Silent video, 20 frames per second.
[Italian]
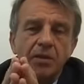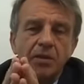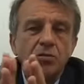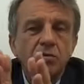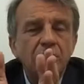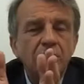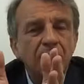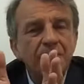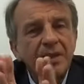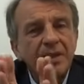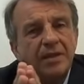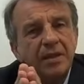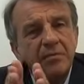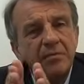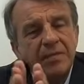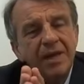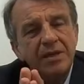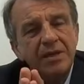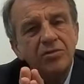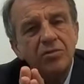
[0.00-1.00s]
Totalmente
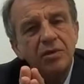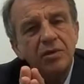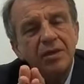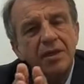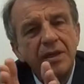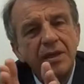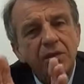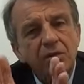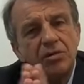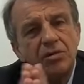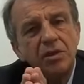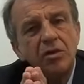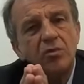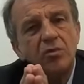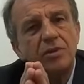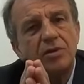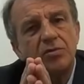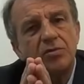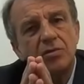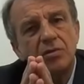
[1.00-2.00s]
immerso lì nelle cose
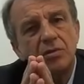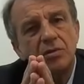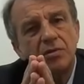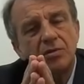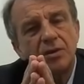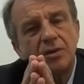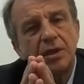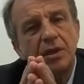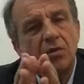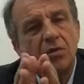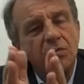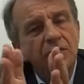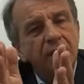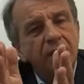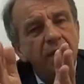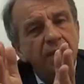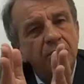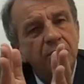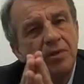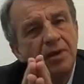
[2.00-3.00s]
come sono, si racconta
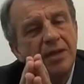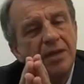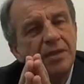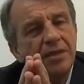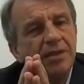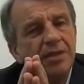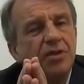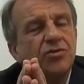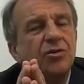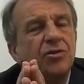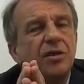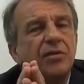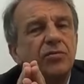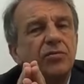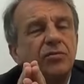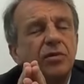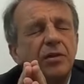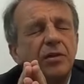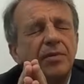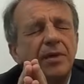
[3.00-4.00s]
che il più grande saggio che ha
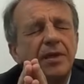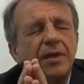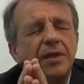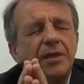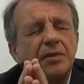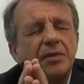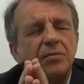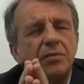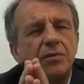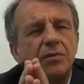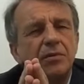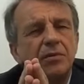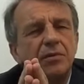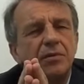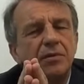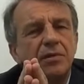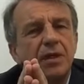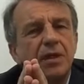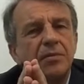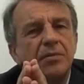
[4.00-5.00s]
avuto l'ebraismo,
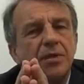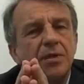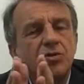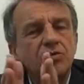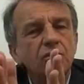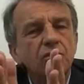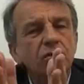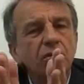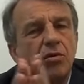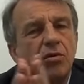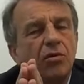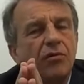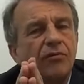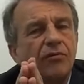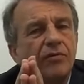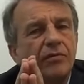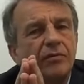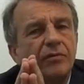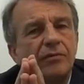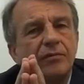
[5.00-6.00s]
Taim de
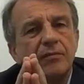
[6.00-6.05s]
Sholkov,